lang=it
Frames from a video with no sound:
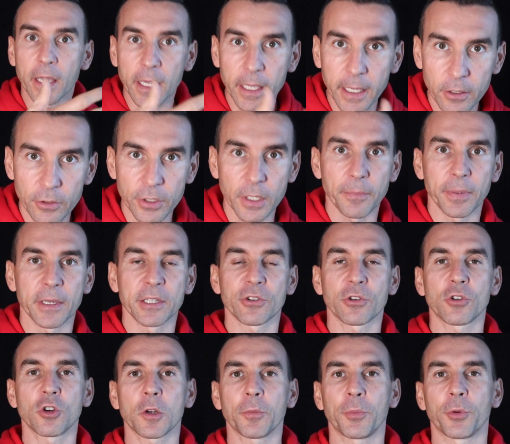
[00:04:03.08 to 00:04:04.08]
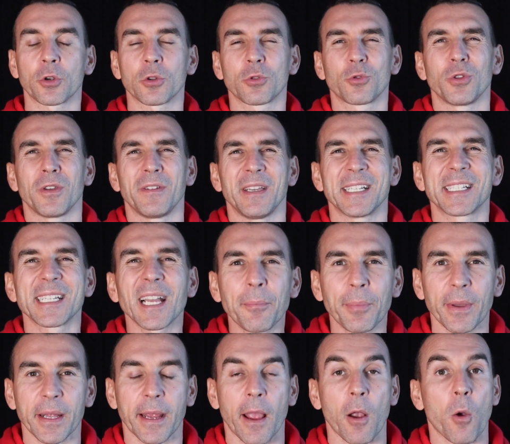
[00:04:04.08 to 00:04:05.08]
chilo di peso corporeo, tu devi
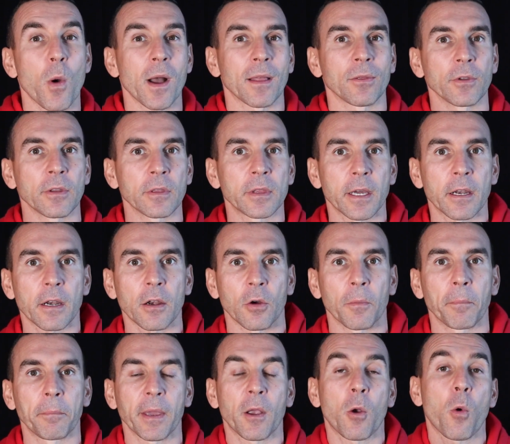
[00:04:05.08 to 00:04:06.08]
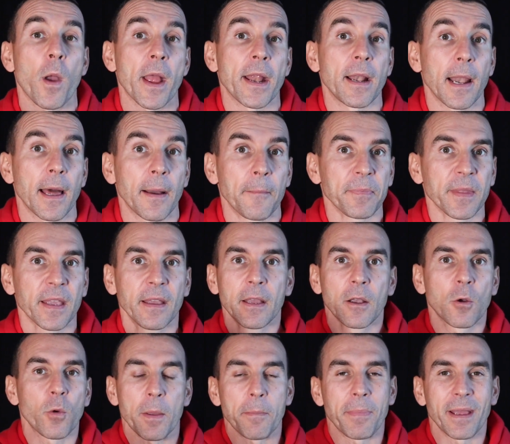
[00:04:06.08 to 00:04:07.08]
sapere che quando interrompi quella,
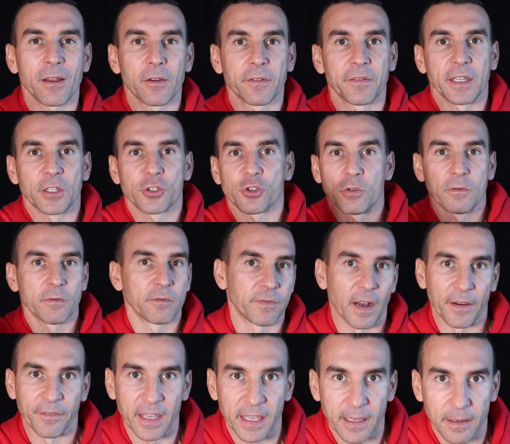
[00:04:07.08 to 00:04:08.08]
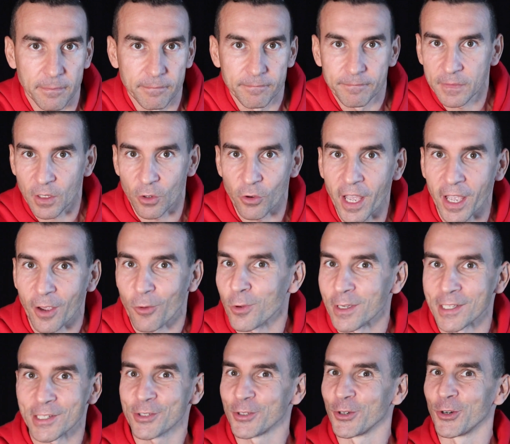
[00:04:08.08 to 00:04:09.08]
quel beneficio va via. Ok,
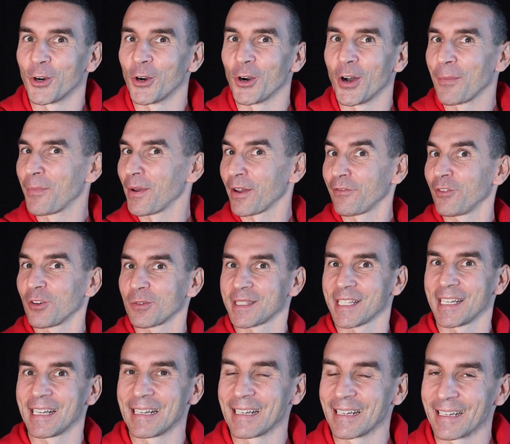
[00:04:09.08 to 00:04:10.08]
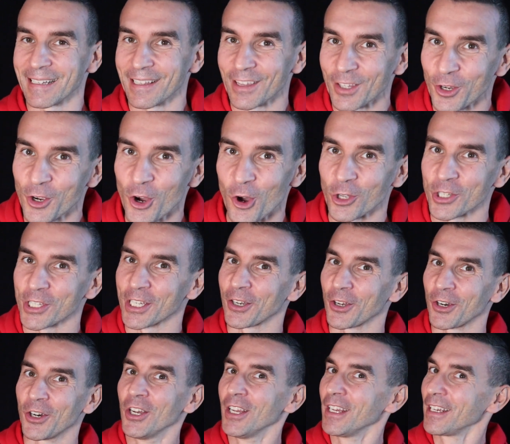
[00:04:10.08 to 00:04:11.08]
questo è per forza di cose,
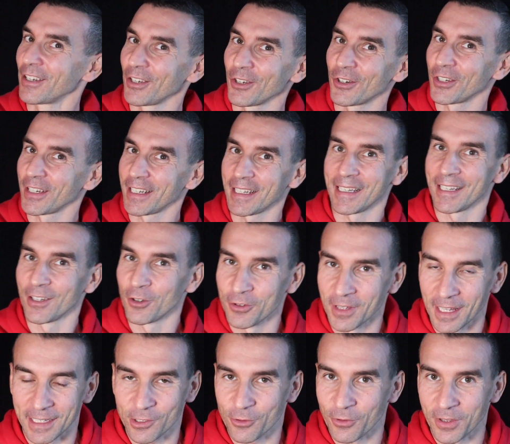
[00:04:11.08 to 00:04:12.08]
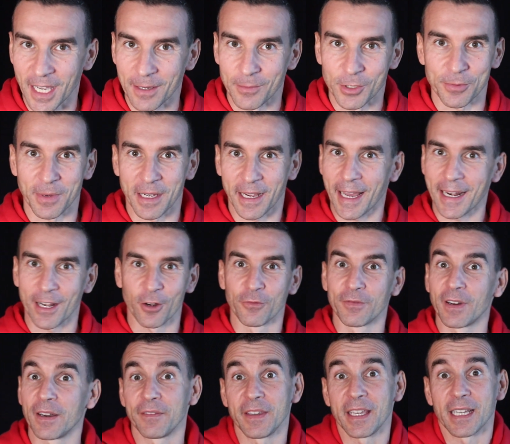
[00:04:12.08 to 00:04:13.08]
no? non, non, nascondiamoci, magari non
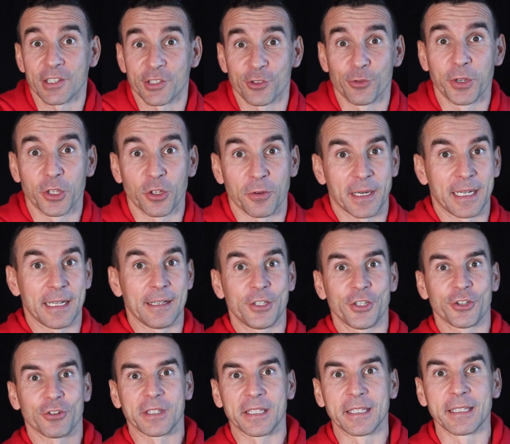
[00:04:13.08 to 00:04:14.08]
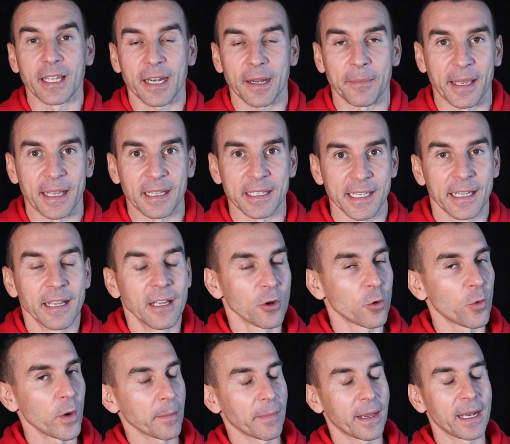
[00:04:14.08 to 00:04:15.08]
va via subito, ma nel giro di tre mesi
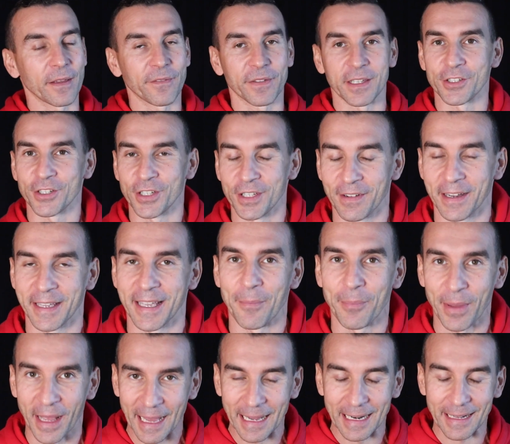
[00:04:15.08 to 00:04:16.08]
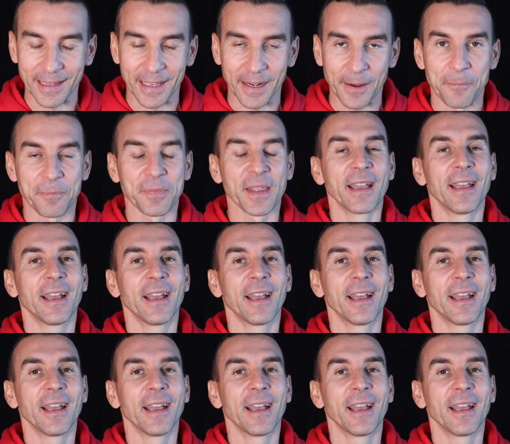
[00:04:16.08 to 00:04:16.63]
quei benefici li vai a perdere.